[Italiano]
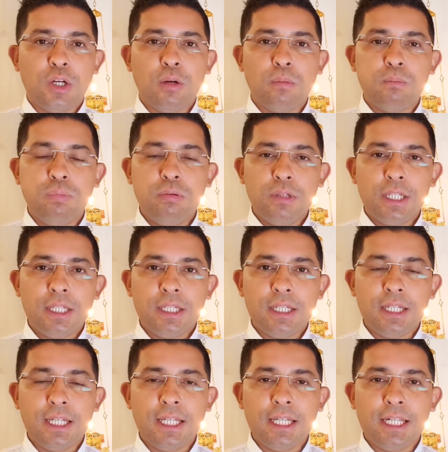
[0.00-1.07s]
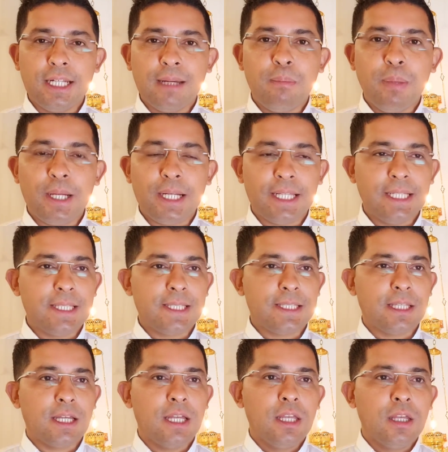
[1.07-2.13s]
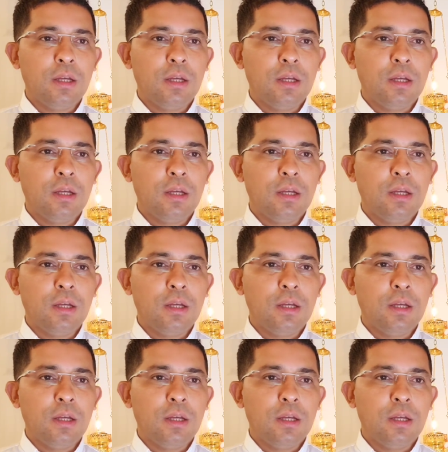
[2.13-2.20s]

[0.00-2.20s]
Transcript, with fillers: oppure eh, l'apparenza,